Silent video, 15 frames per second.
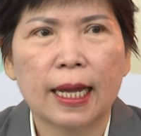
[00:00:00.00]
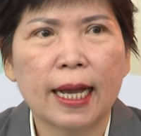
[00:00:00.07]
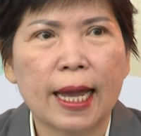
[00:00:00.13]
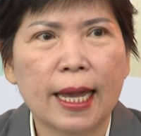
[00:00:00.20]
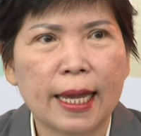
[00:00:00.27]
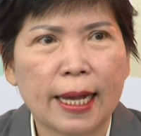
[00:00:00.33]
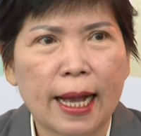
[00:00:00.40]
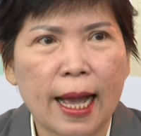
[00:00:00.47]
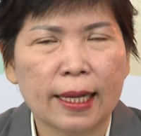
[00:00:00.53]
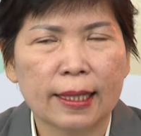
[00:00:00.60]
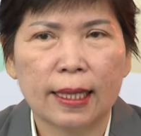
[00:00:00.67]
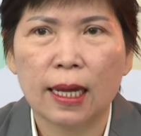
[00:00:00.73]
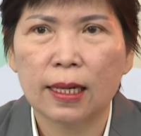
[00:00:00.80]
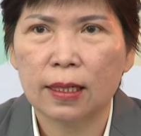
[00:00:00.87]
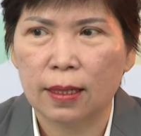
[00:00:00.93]
ngày càng
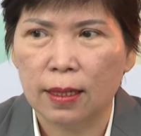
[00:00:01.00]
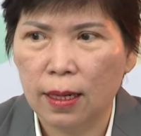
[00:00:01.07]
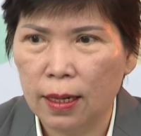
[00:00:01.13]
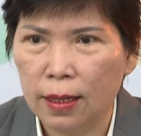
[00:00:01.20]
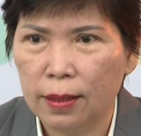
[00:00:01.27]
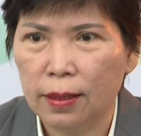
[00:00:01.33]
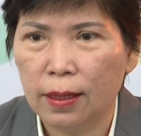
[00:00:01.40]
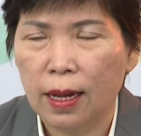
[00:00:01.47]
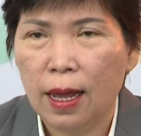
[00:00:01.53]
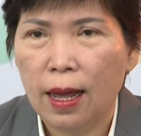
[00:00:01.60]
tăng trưởng hơn